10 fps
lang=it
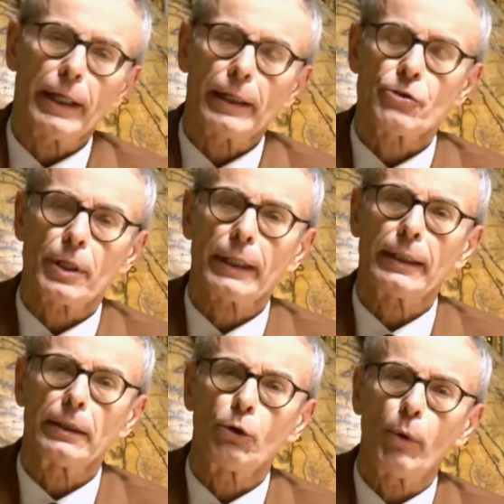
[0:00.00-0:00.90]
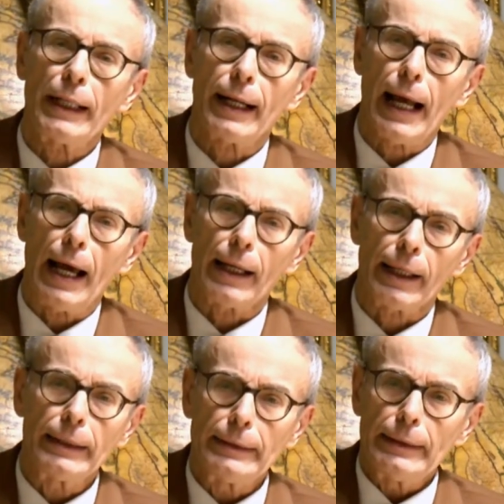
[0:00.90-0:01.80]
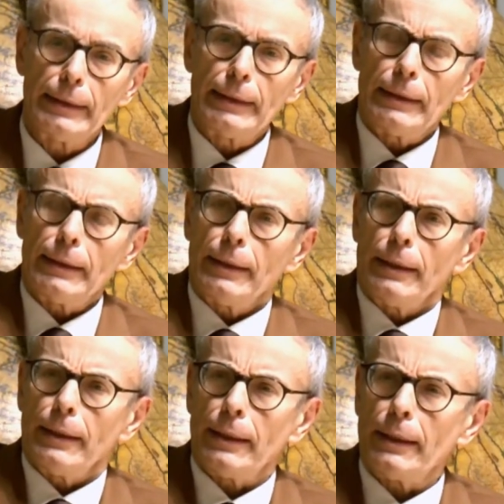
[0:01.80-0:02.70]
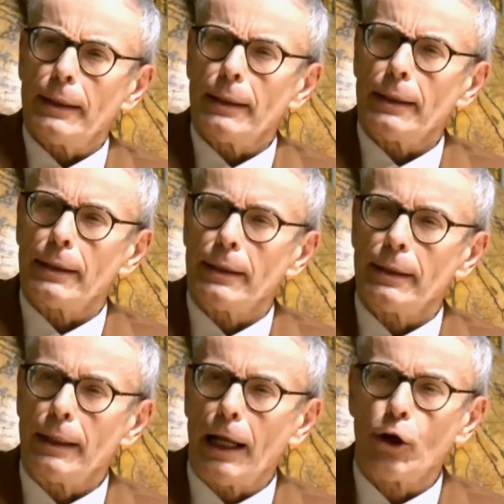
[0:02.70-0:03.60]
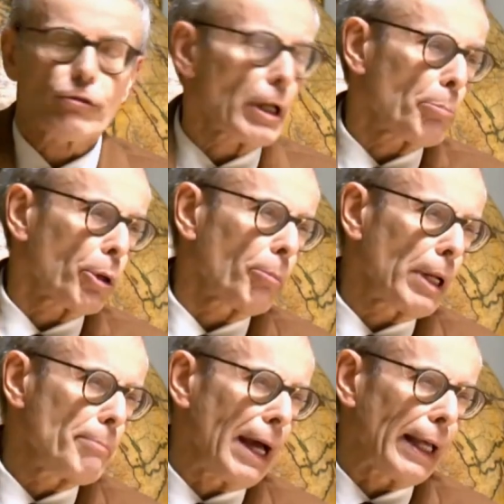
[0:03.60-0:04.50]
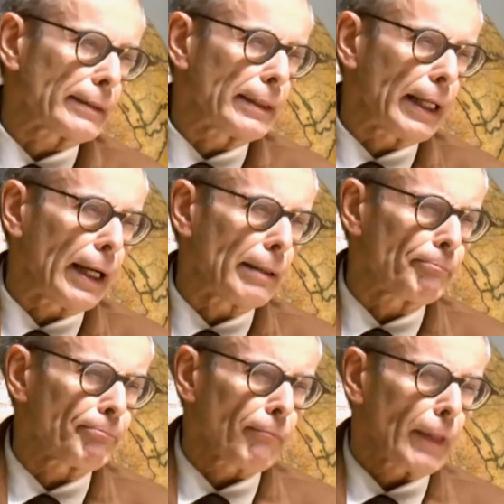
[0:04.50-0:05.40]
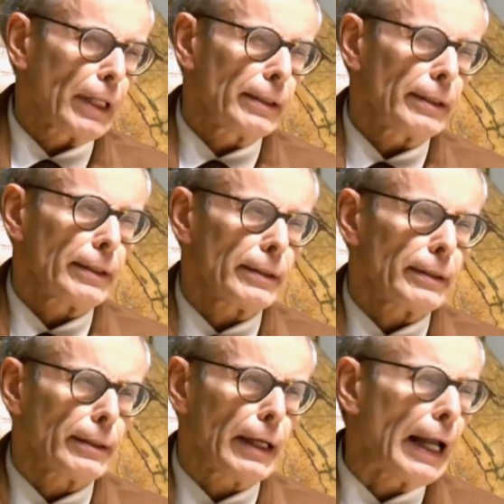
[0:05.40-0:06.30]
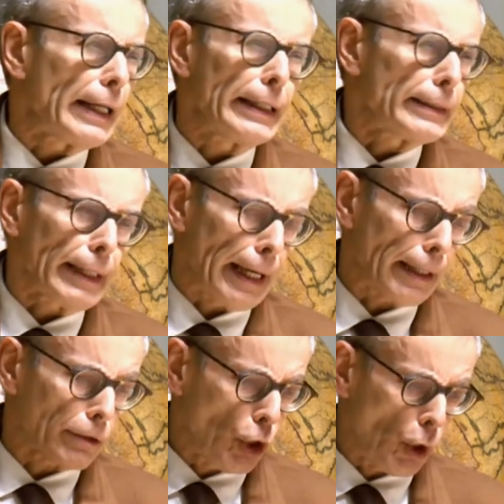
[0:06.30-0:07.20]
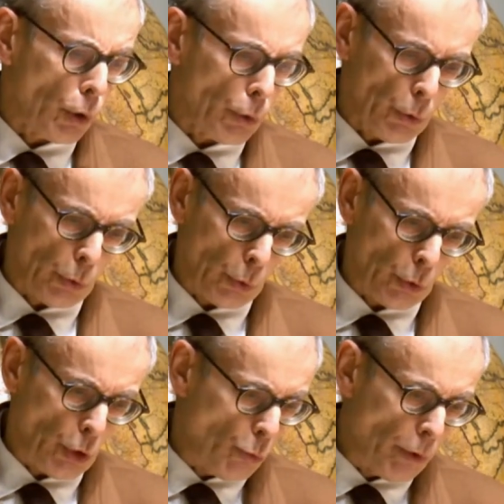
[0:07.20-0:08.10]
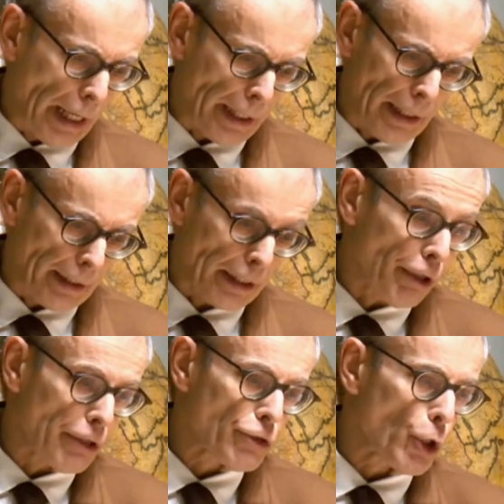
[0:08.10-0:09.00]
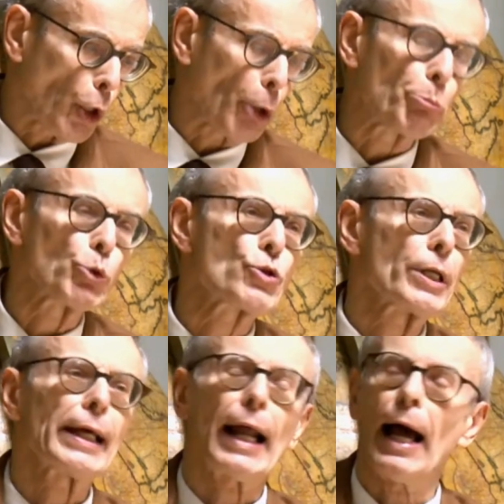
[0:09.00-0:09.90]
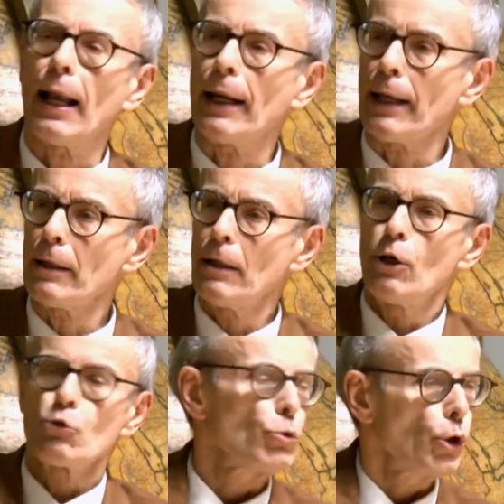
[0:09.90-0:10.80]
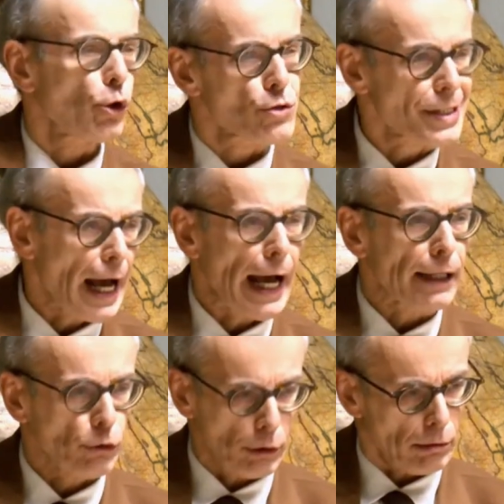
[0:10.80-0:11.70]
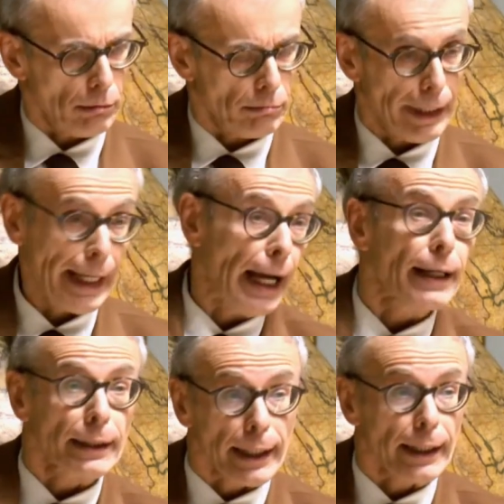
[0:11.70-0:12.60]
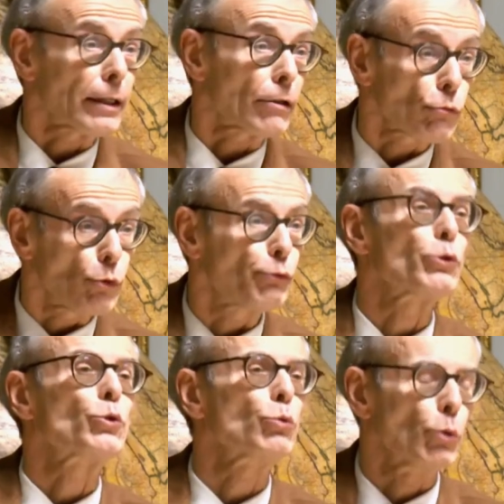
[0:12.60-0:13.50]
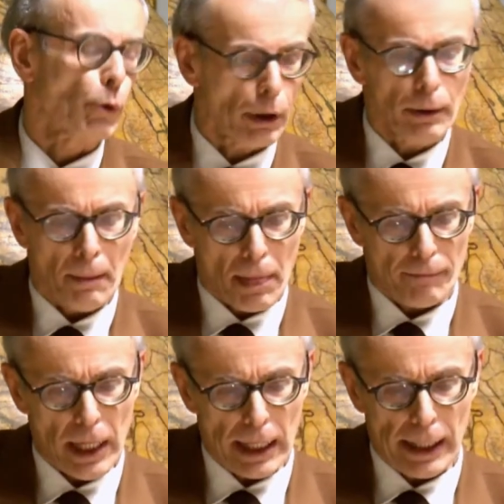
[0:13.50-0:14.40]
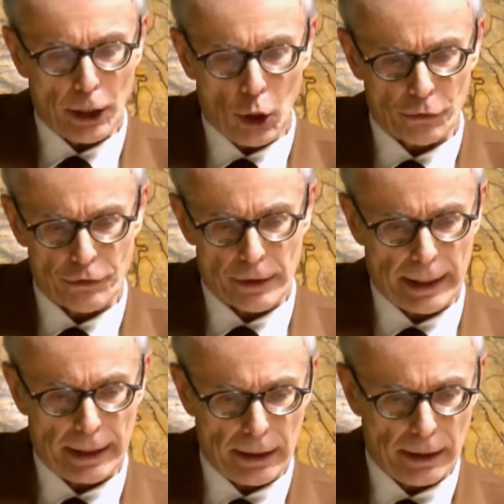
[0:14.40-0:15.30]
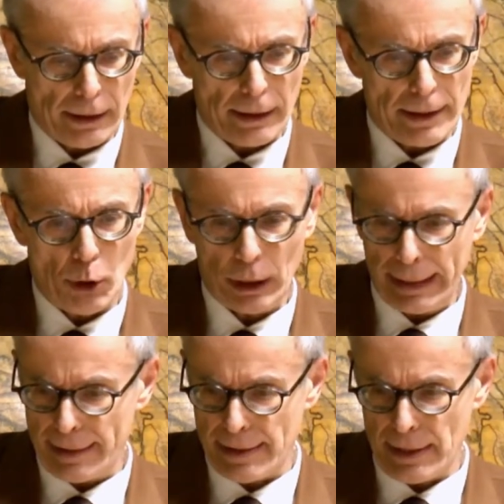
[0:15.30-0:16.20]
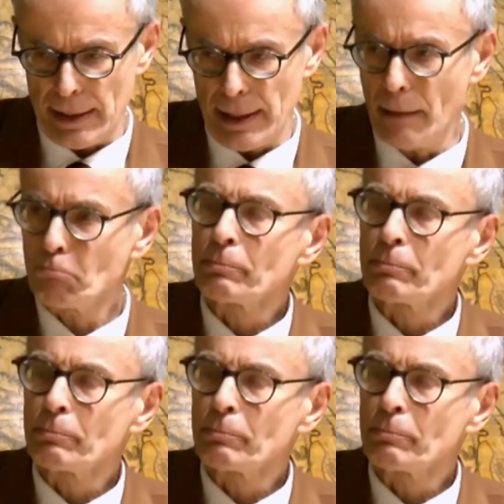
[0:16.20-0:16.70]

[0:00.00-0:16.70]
che cerca di inquadrare eh, la nostra problematica eh, all'interno eh, di una riflessione più generale sullo Stato e anche sul futuro delle nostre eh, democrazie.